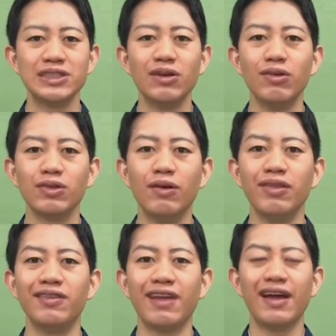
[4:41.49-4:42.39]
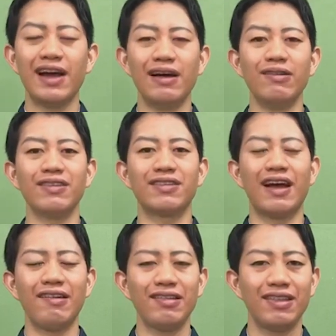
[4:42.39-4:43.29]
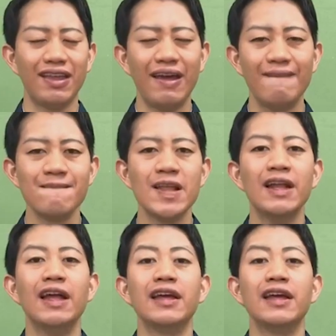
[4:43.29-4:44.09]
寺の音の前半を使って